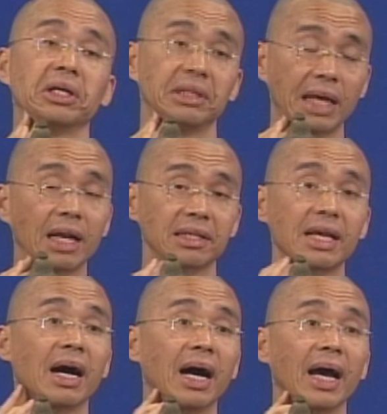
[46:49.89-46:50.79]
受了
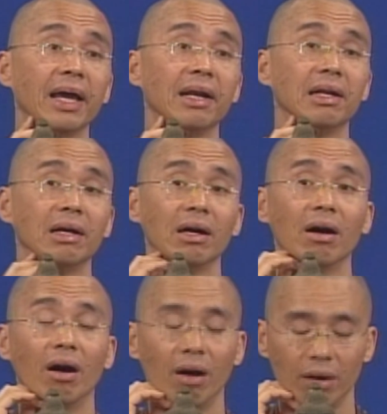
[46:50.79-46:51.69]
很大的伤害
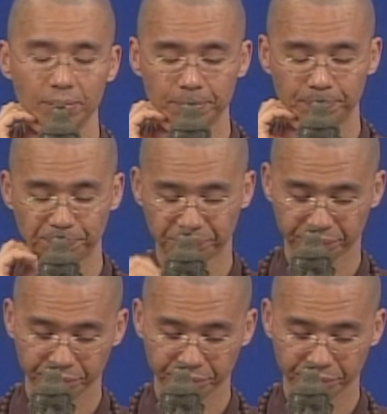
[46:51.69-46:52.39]
啊。